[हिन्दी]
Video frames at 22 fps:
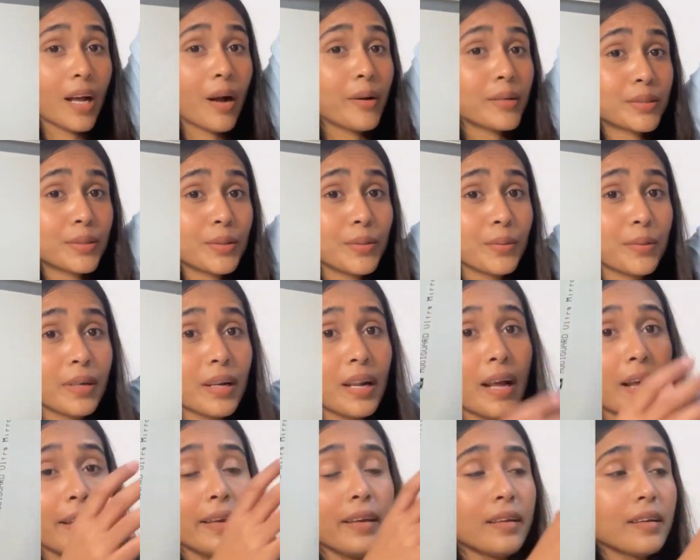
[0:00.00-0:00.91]
हाउ इट्स लुक
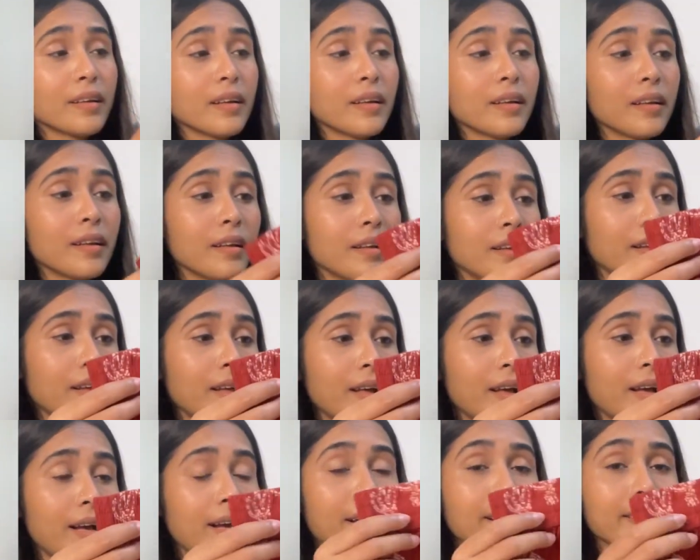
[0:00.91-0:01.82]
लाइक
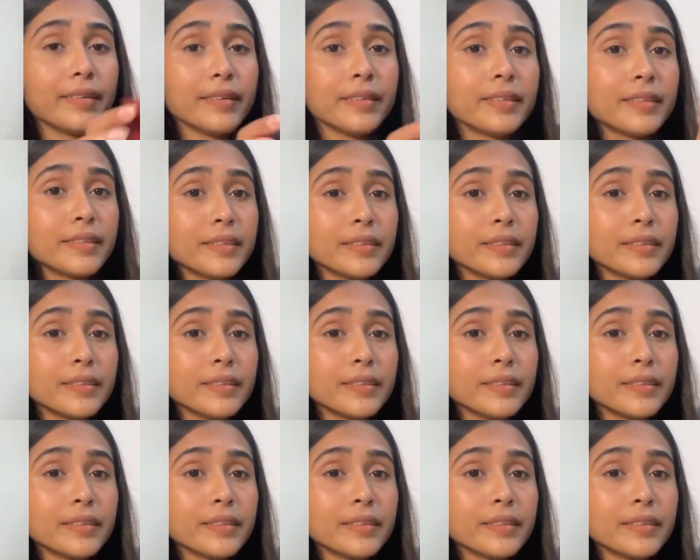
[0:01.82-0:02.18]
एंड